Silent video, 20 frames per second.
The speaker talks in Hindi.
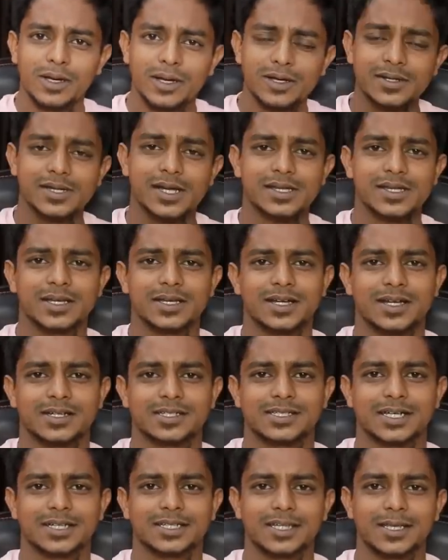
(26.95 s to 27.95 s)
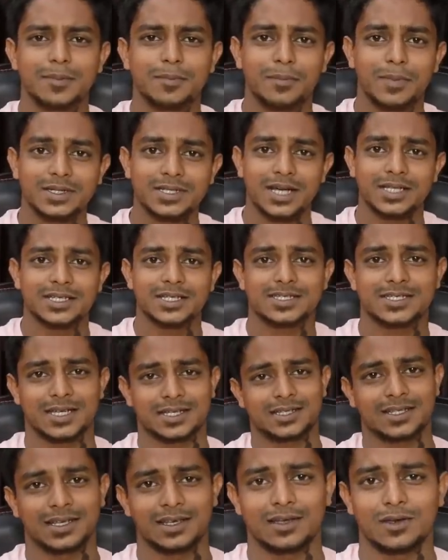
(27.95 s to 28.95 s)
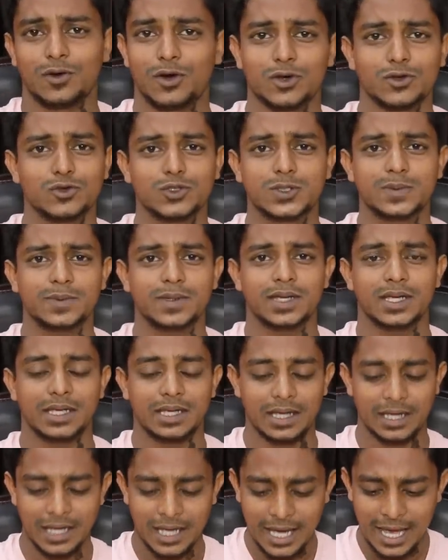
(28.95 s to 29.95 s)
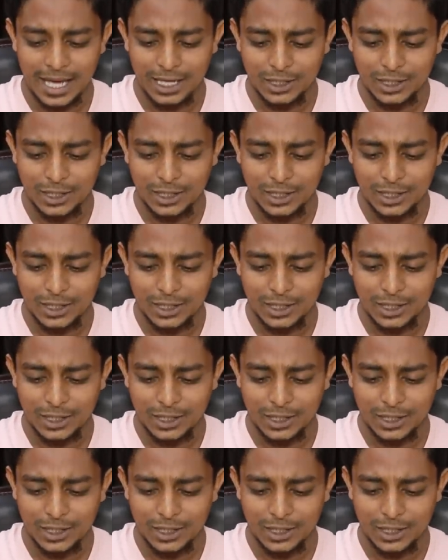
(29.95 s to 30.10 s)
इंटरटेन कर सकते हैं मजा दे सकते हैं और कुछ भी नहीं है